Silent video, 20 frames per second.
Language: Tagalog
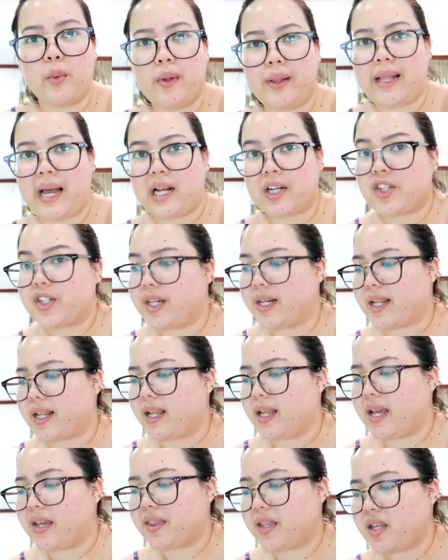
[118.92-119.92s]
Well,
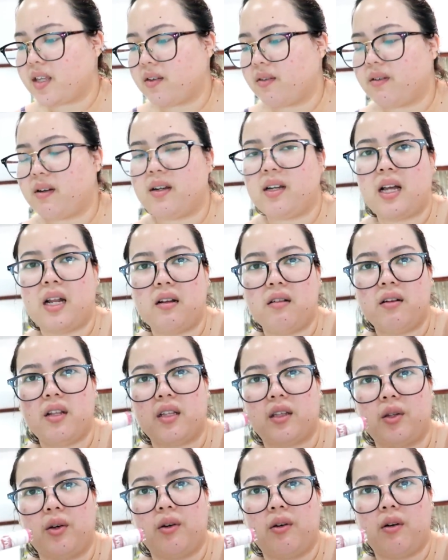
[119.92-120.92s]
actually, I think yung nanalo
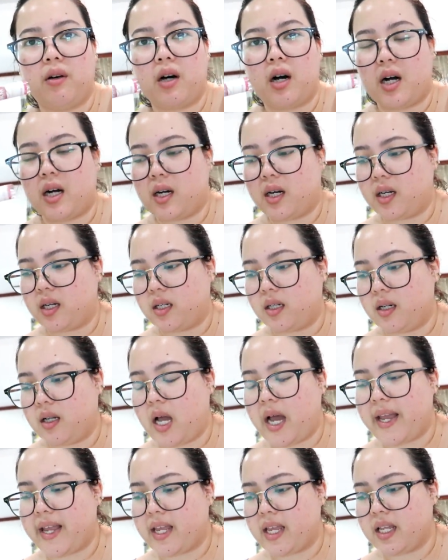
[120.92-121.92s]
nito are,
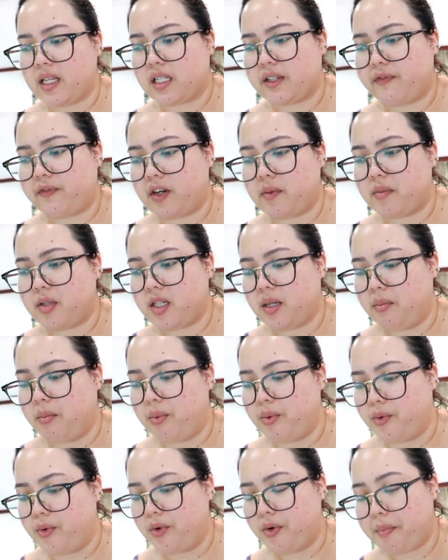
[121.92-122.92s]
I is from
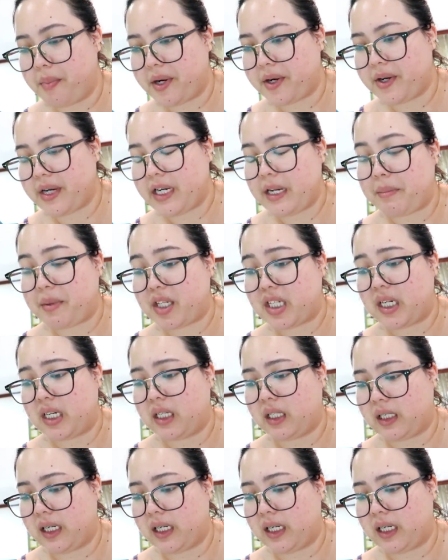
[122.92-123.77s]
Cebu, pero hindi pa siya